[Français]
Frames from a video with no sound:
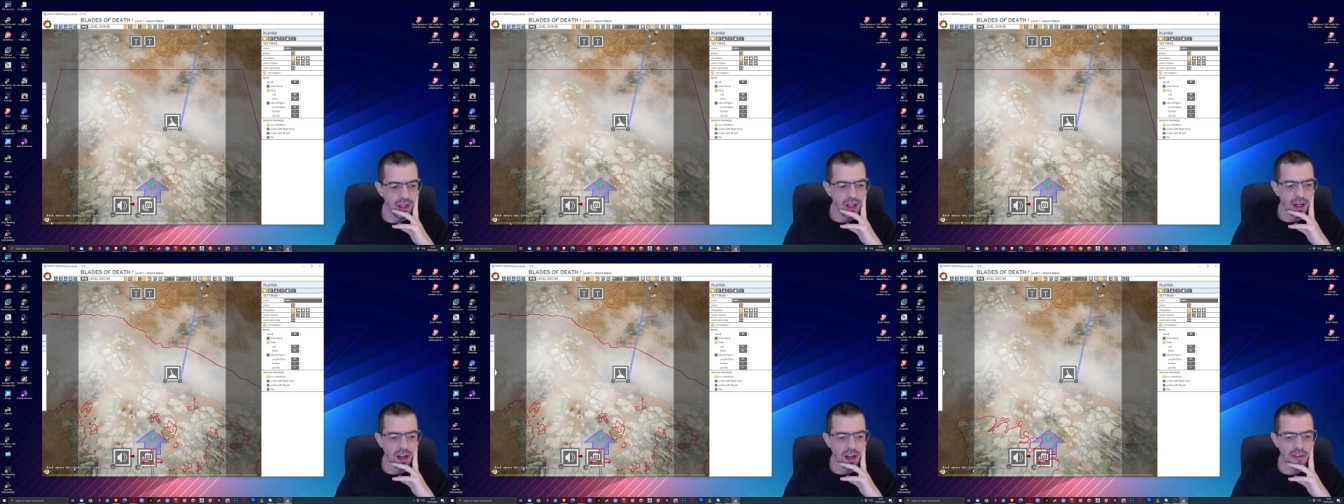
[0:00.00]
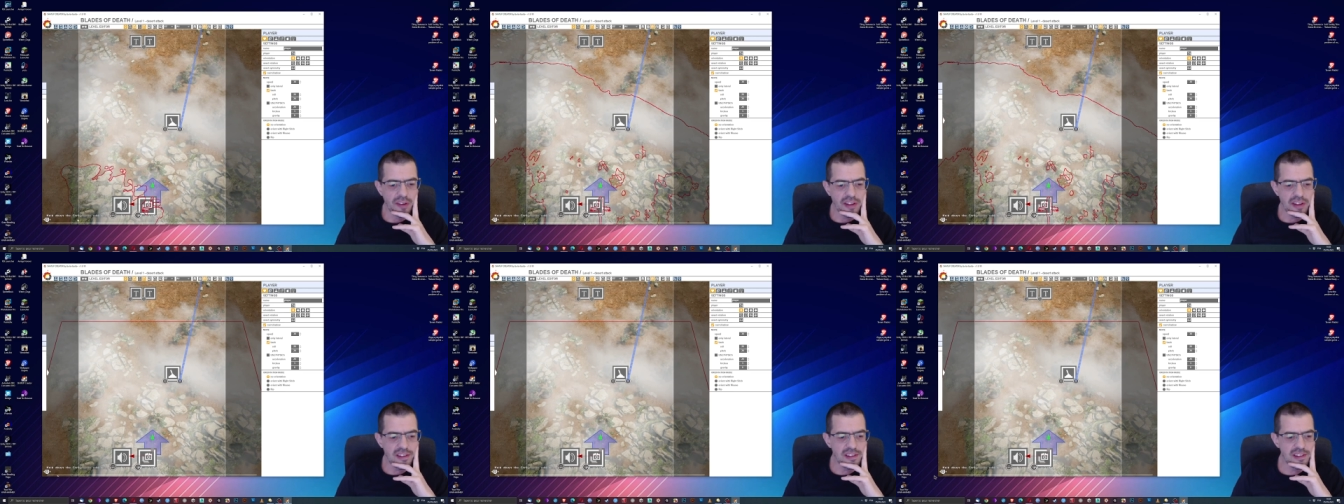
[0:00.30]
en
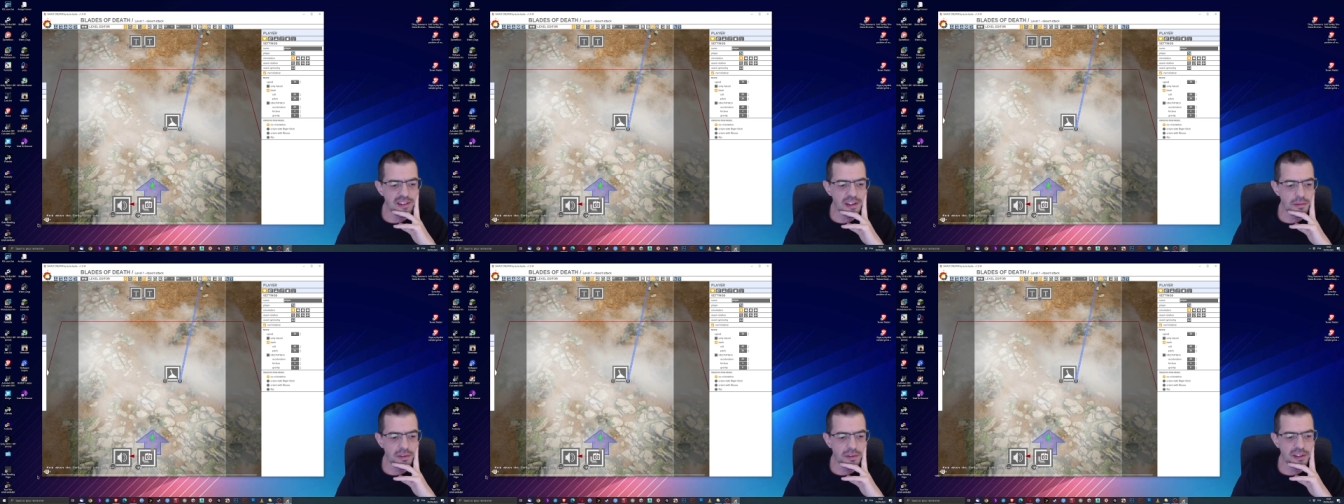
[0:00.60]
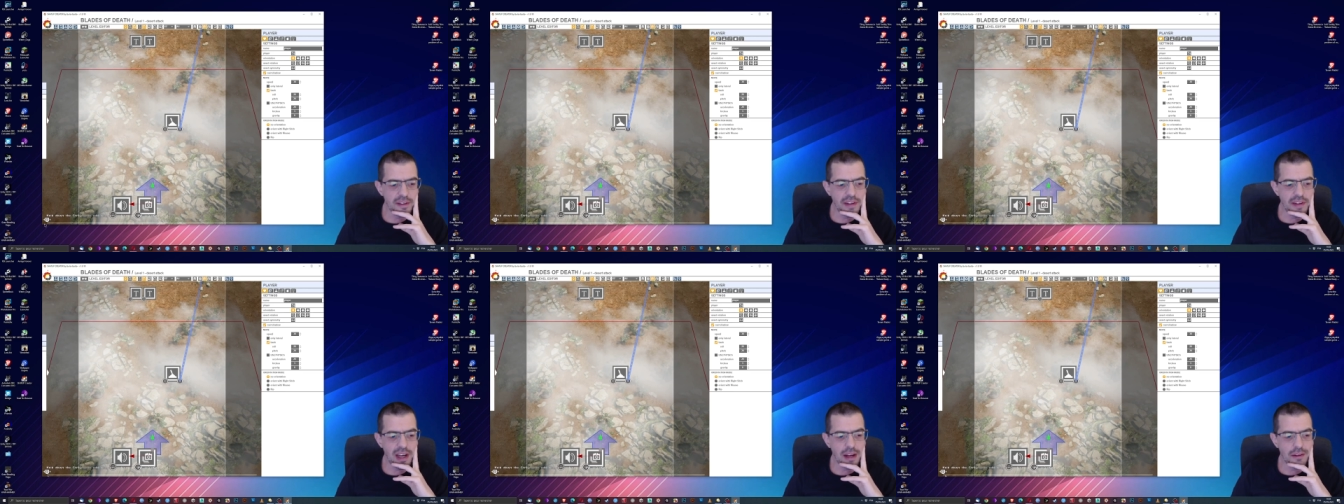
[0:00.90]
fait, ici, vous
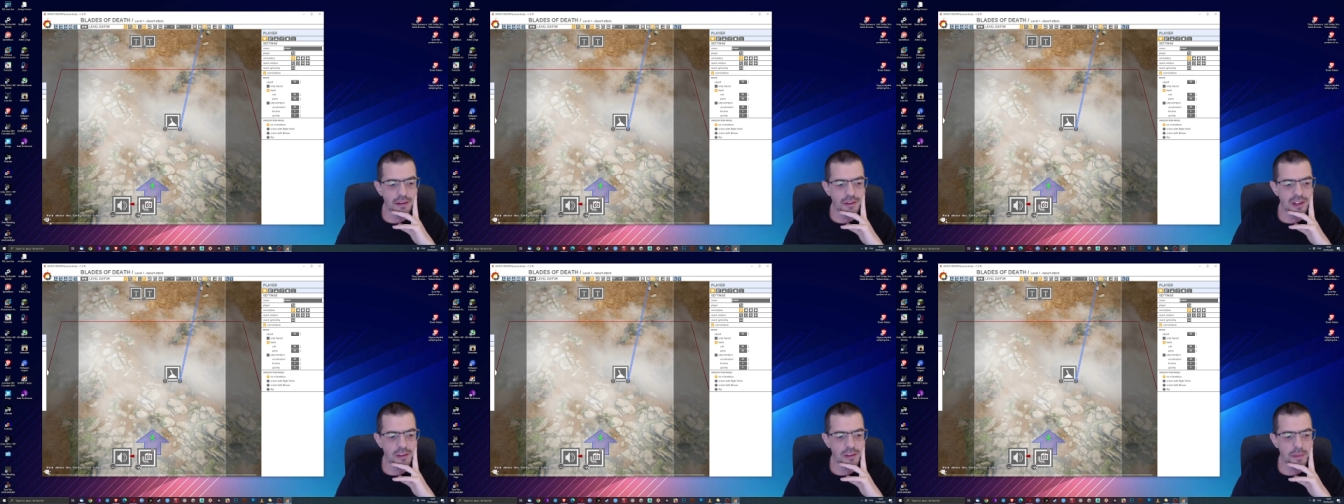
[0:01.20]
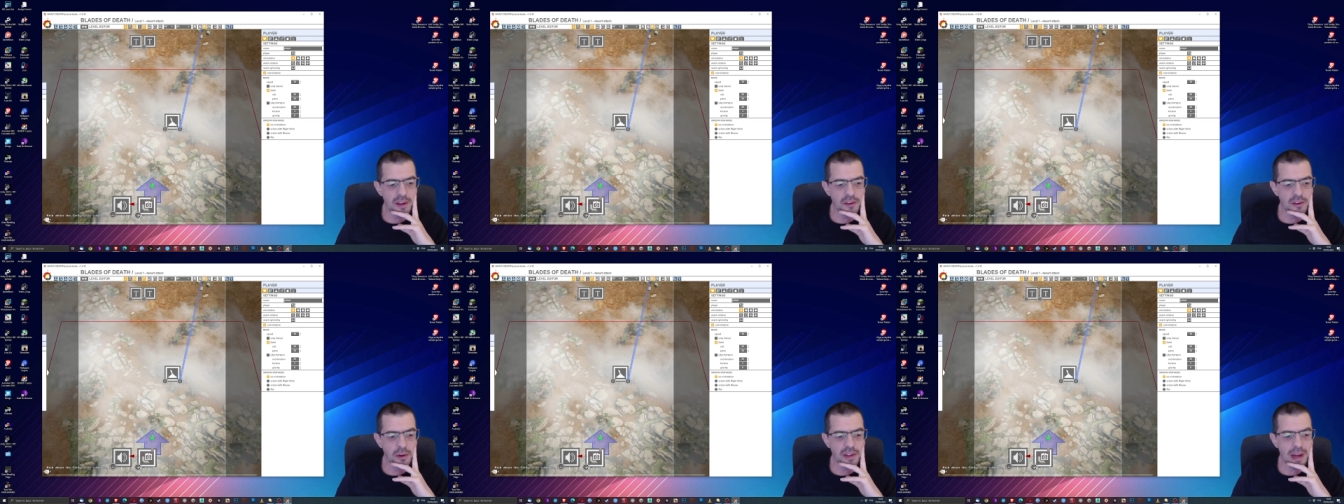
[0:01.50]
avez une
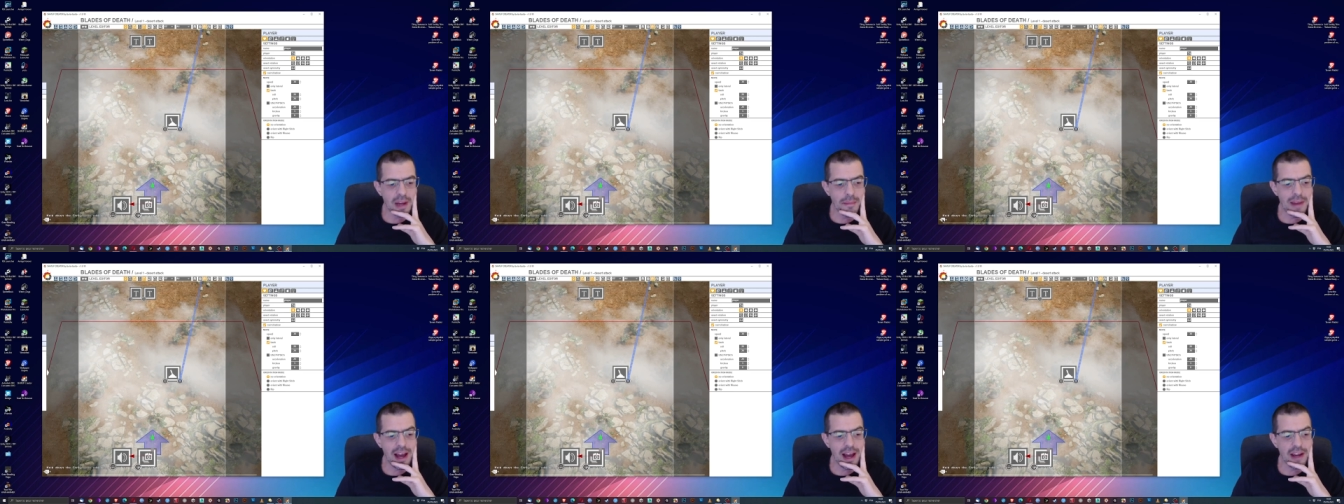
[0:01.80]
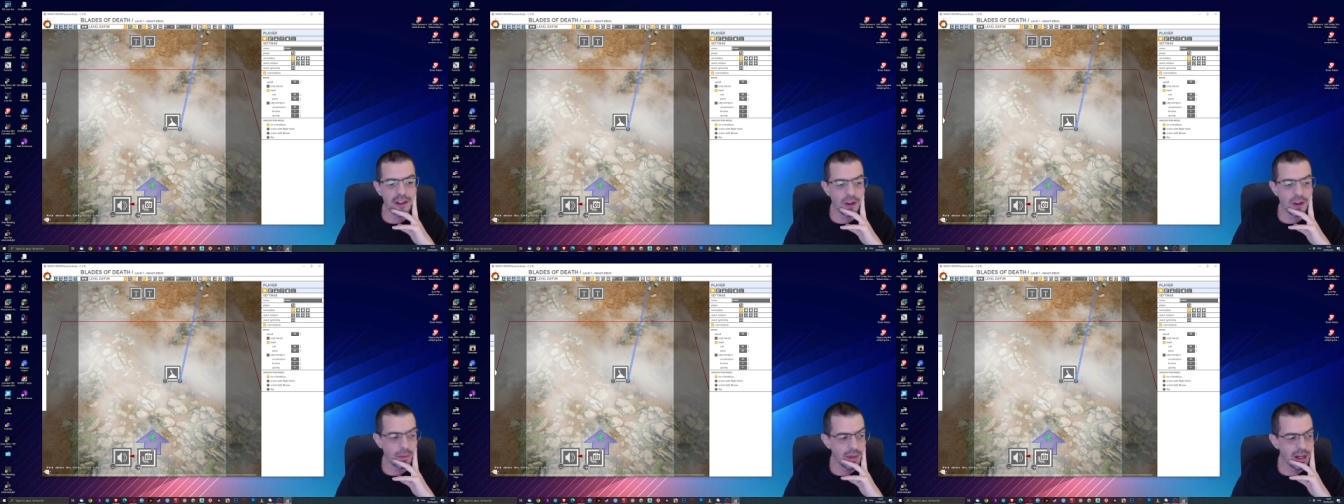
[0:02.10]
espèce de
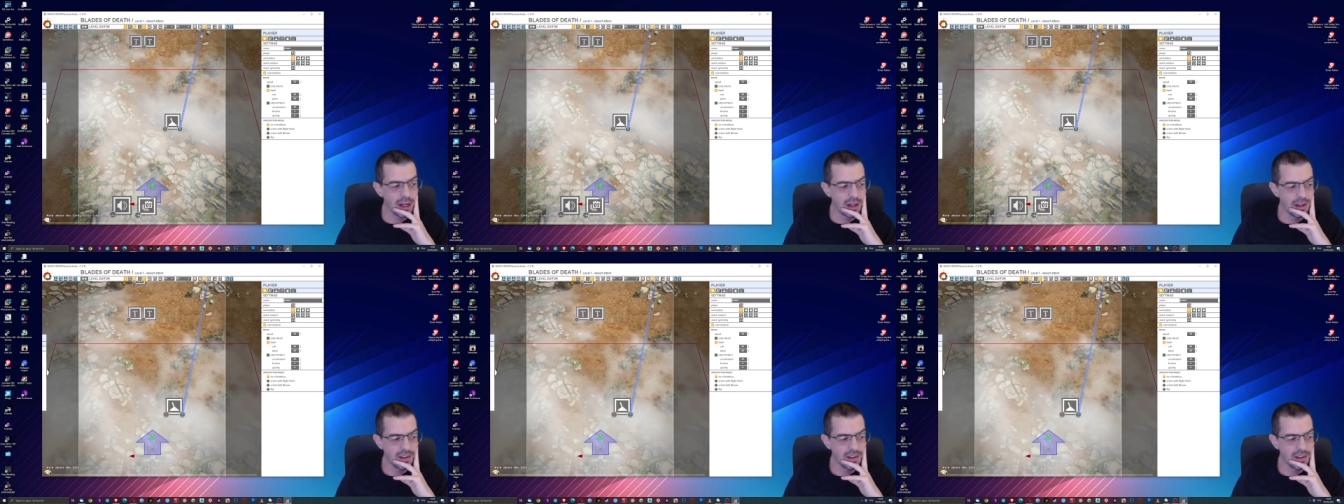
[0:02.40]
timeline en bas.